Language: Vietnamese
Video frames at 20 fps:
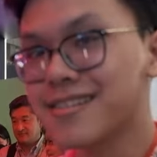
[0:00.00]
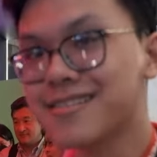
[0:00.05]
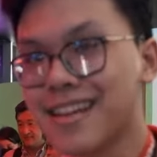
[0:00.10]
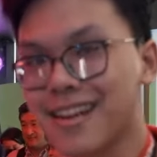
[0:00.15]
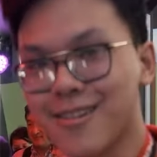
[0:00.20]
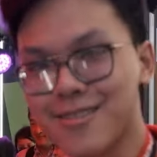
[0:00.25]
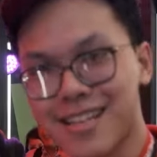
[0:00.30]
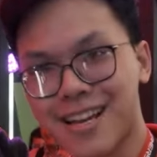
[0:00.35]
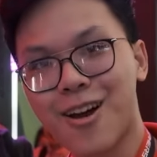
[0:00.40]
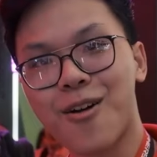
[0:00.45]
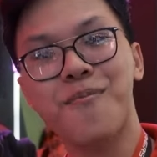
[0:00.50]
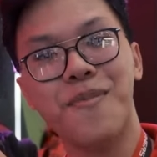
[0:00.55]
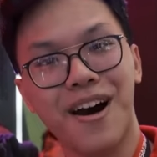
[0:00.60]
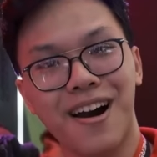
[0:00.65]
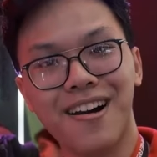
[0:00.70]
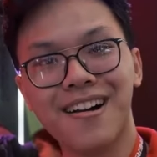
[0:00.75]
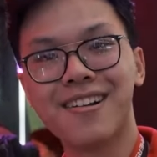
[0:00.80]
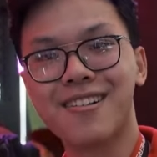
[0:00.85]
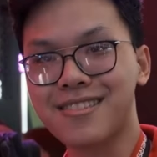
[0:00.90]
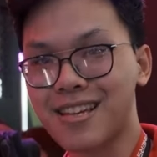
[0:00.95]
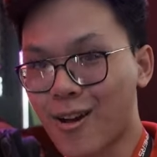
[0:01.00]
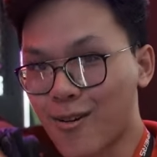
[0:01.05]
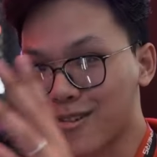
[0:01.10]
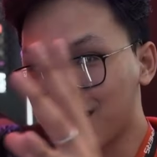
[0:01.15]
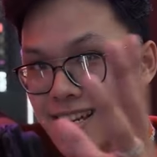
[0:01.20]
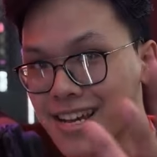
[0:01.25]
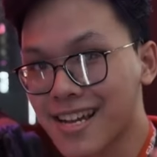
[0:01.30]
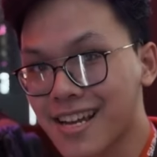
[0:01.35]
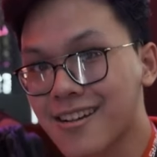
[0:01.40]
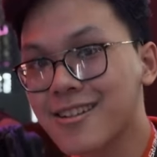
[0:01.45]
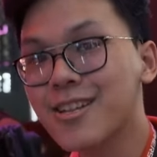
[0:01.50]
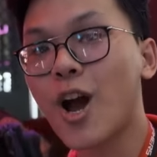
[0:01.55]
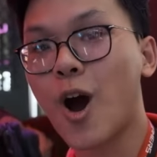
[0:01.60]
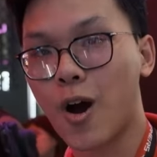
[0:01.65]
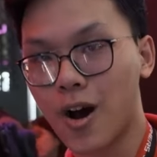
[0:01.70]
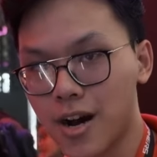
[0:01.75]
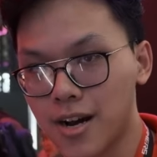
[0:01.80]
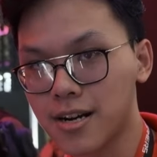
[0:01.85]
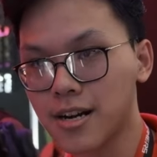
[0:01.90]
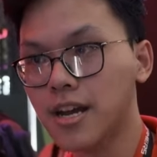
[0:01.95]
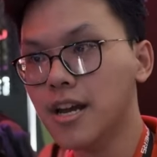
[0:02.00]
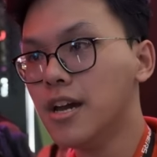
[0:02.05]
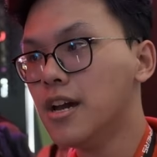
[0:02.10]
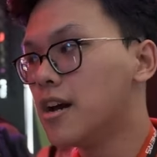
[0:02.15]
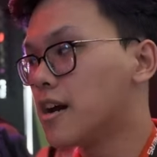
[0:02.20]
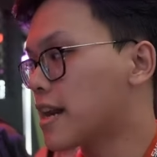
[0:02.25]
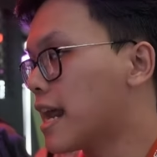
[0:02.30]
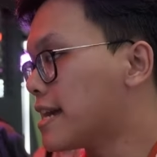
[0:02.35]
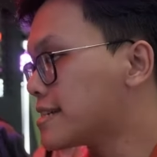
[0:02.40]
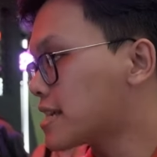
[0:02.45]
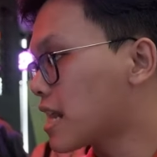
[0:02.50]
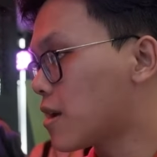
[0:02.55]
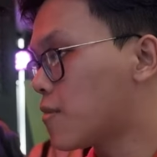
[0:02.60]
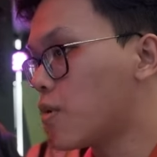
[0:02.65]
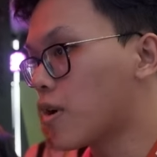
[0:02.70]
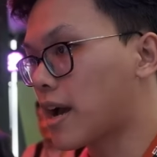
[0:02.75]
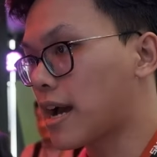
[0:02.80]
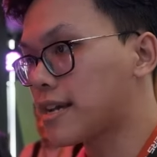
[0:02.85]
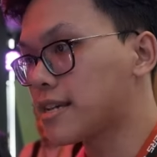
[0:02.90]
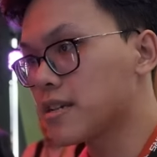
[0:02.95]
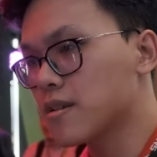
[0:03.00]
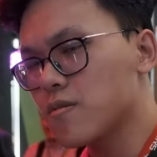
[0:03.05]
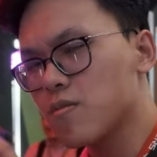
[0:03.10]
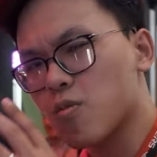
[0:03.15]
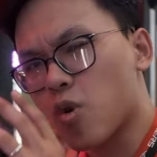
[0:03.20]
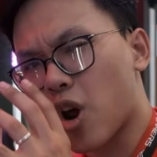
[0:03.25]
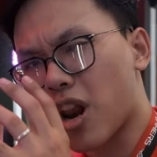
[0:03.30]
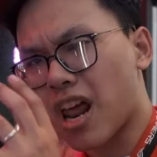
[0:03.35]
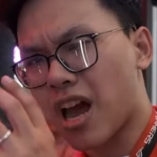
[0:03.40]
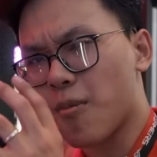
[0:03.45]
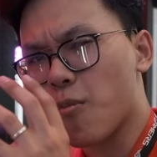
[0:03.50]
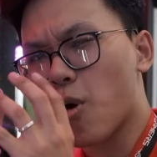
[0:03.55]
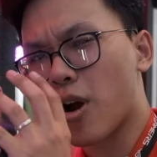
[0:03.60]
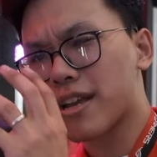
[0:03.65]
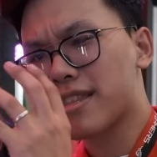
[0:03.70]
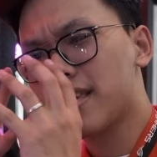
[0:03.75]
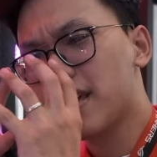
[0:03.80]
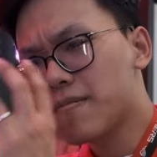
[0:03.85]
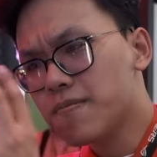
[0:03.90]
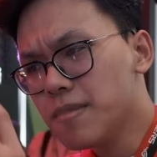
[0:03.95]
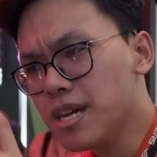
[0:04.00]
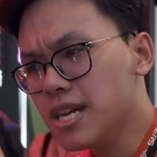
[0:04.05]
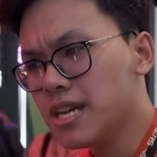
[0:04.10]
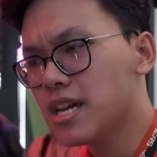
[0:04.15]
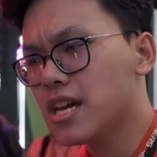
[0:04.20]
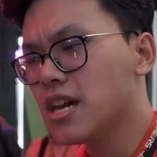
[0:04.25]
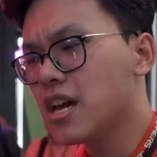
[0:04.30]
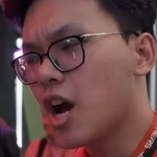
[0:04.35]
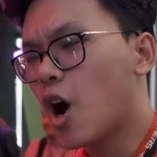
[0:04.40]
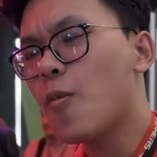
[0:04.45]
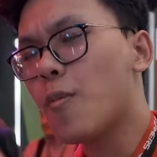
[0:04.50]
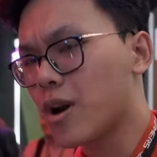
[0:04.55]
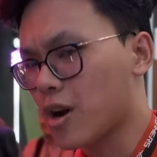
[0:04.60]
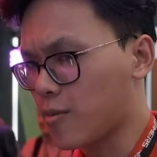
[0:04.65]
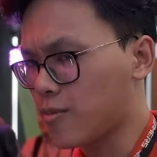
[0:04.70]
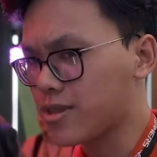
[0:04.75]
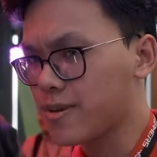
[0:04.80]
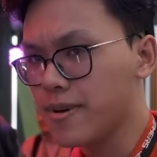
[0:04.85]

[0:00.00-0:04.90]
chắc chắn nó sẽ có M, nó sẽ có những cái cỡ nhỏ hơn. Đây sẽ là một cái gọi là một cái thiết bị, không phải là một cái